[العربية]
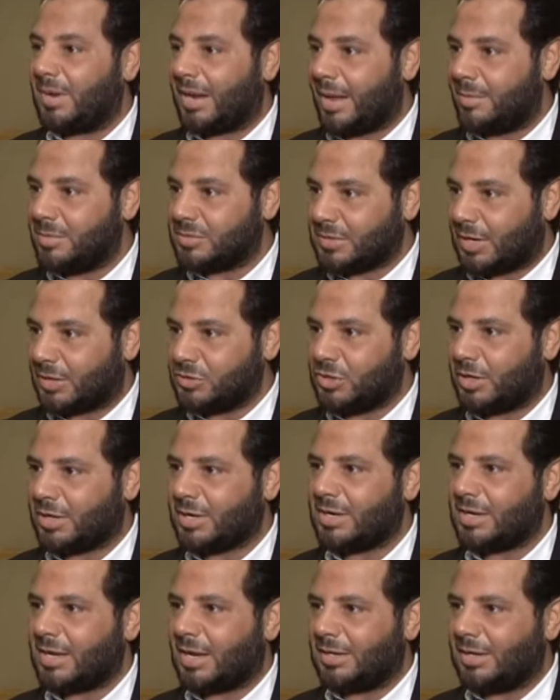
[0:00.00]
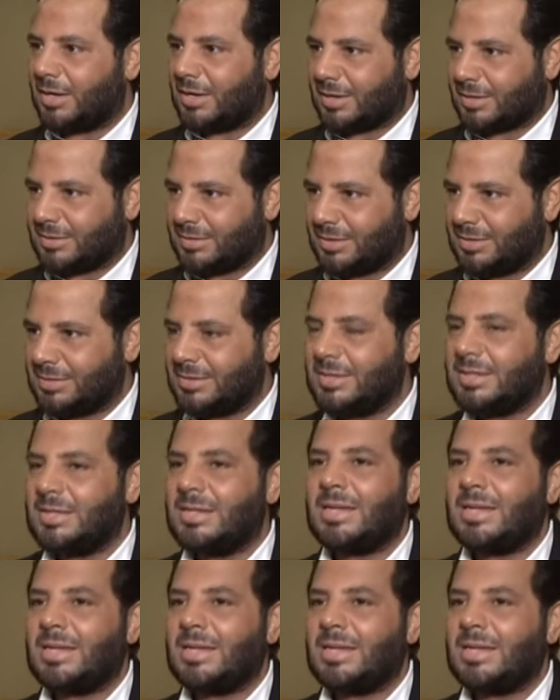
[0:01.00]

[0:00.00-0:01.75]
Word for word: الخامس عشر على أرضها